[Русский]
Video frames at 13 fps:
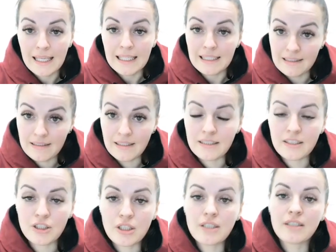и если
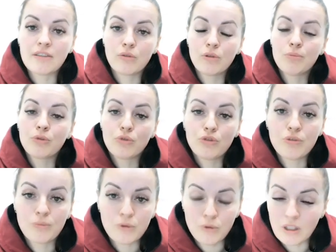этих жирных кислот будет
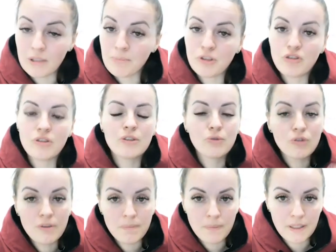очень много, и печень не
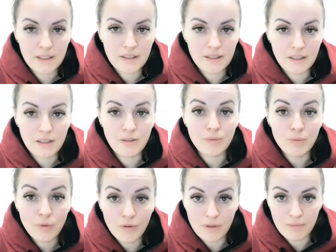успеет их
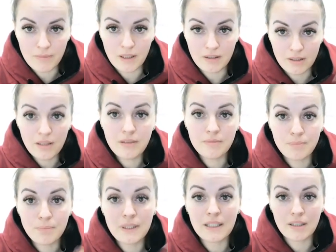вовремя да,
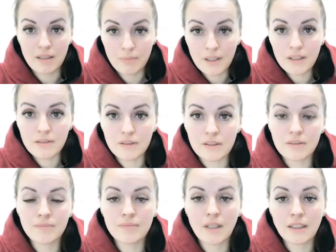перерабатывать,
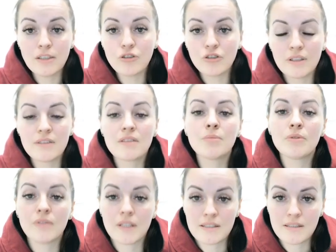она начинает
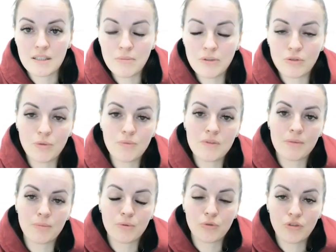забиваться ими, и, собственно,
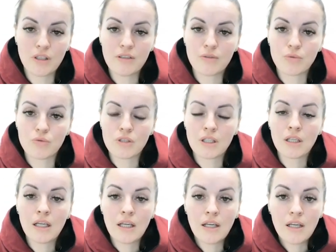получается уже
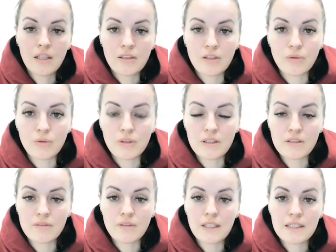такой,
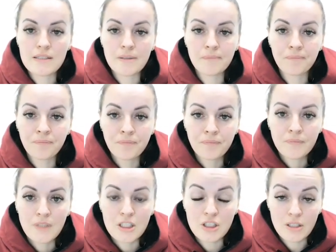называется,
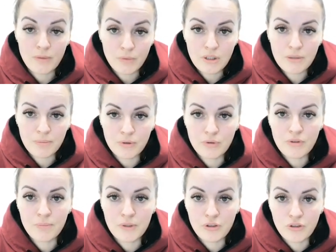жировой гепатоз
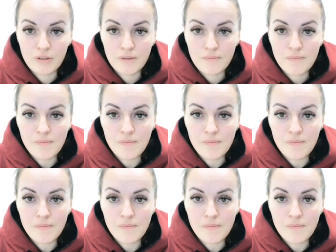печени.